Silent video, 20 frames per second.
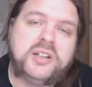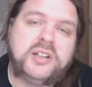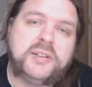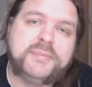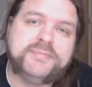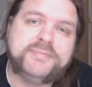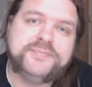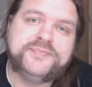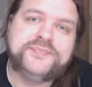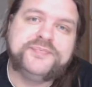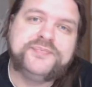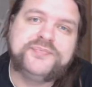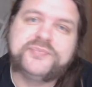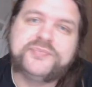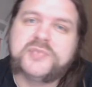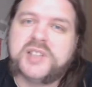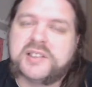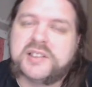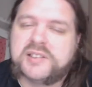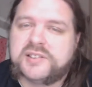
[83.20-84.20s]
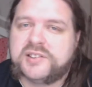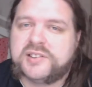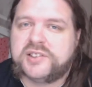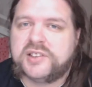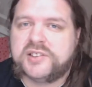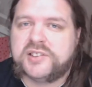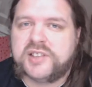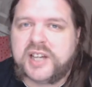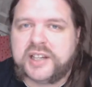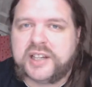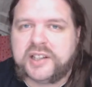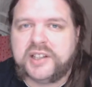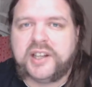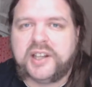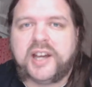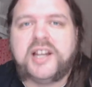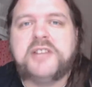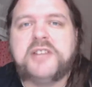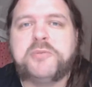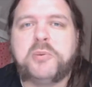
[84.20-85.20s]
Ähm, das ist, ist, ja ein
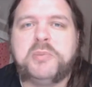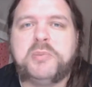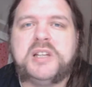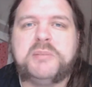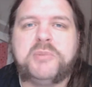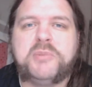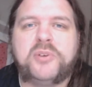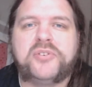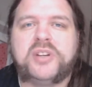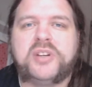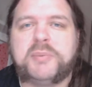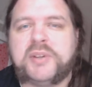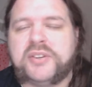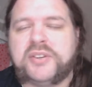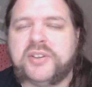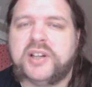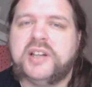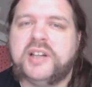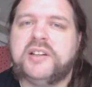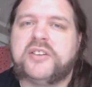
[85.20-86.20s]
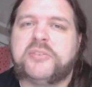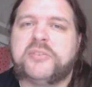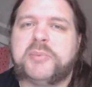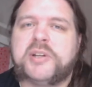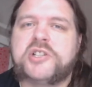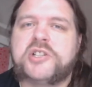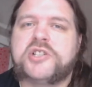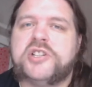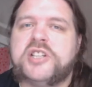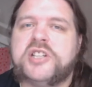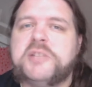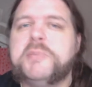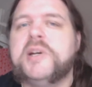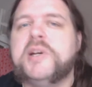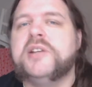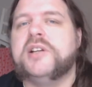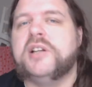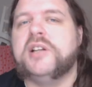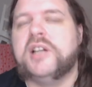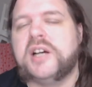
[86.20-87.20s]
generelles Problem aus unserer Partei, dass Menschen nicht
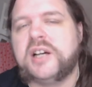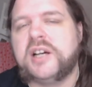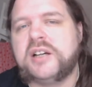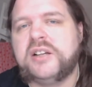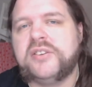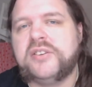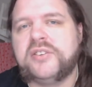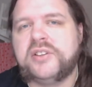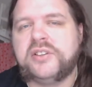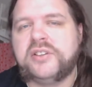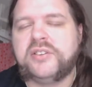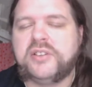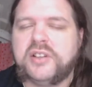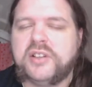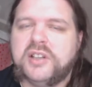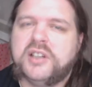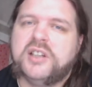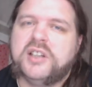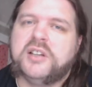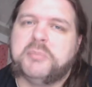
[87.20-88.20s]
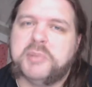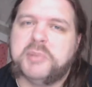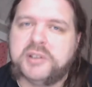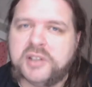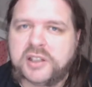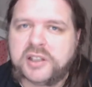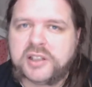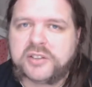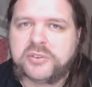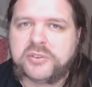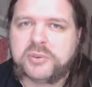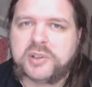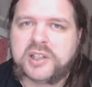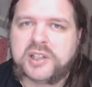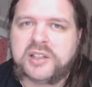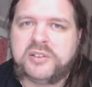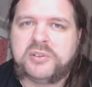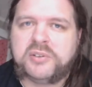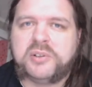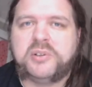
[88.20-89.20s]
mehr in der Lage sind, miteinander zu
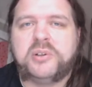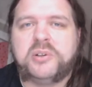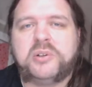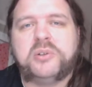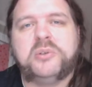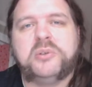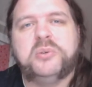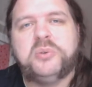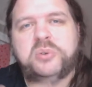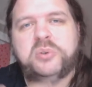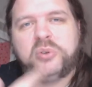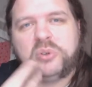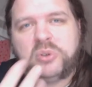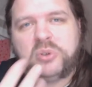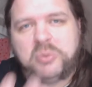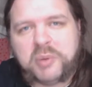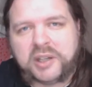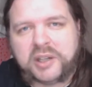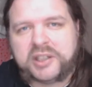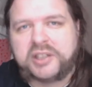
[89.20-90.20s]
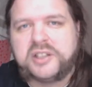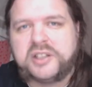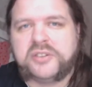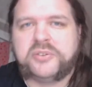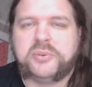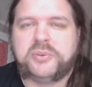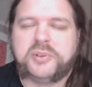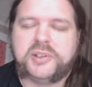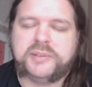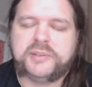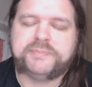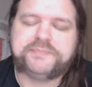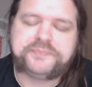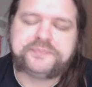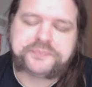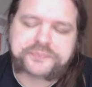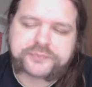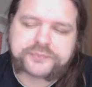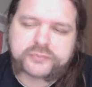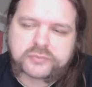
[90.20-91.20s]
reden, sondern auch übereinander zu reden.
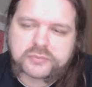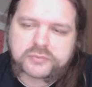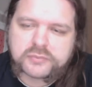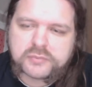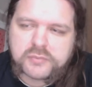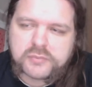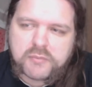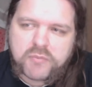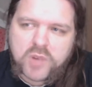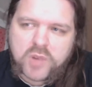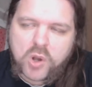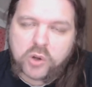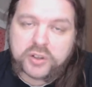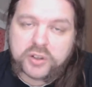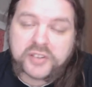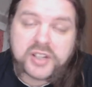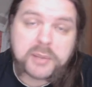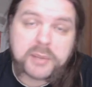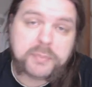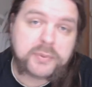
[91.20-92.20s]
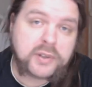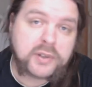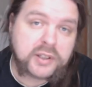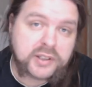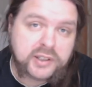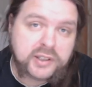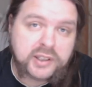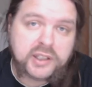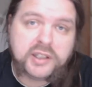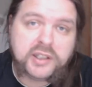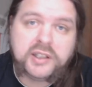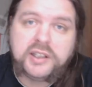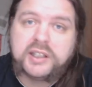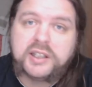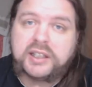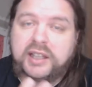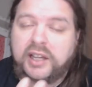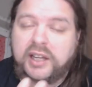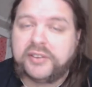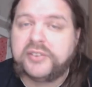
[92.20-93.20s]
Und deshalb
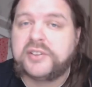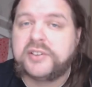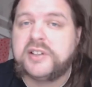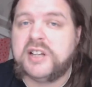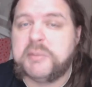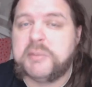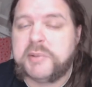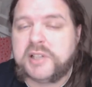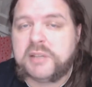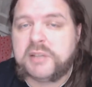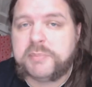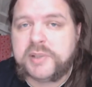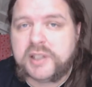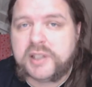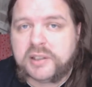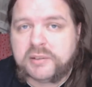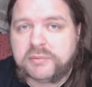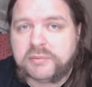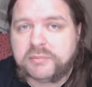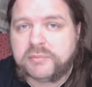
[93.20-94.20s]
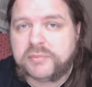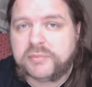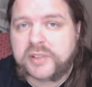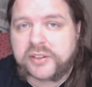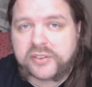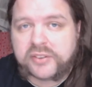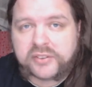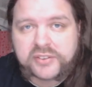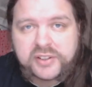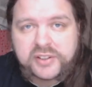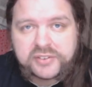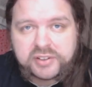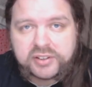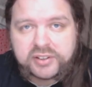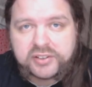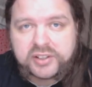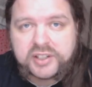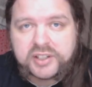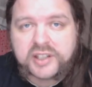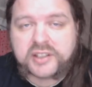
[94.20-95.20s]
hier ganz klar mein Appell. Das ist der
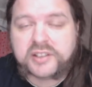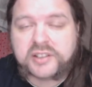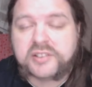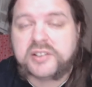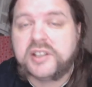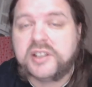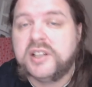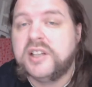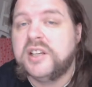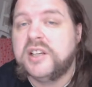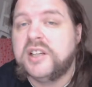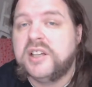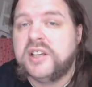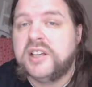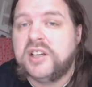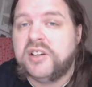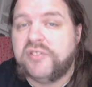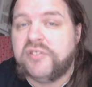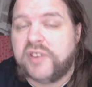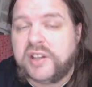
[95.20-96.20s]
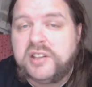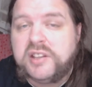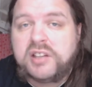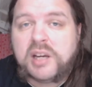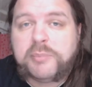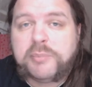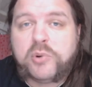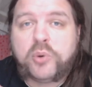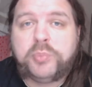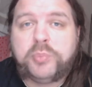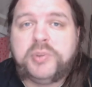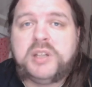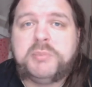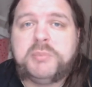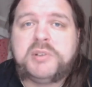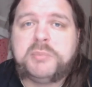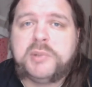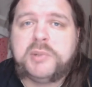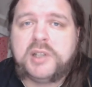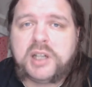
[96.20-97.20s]
Sinn dieser Nachricht. Wenn ihr ein
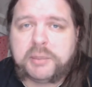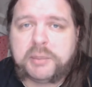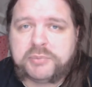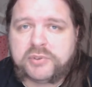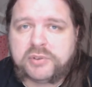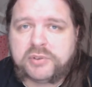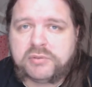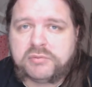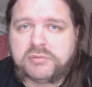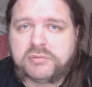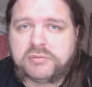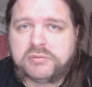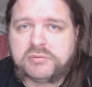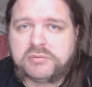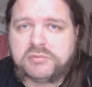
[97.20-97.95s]
Problem mit mir habt,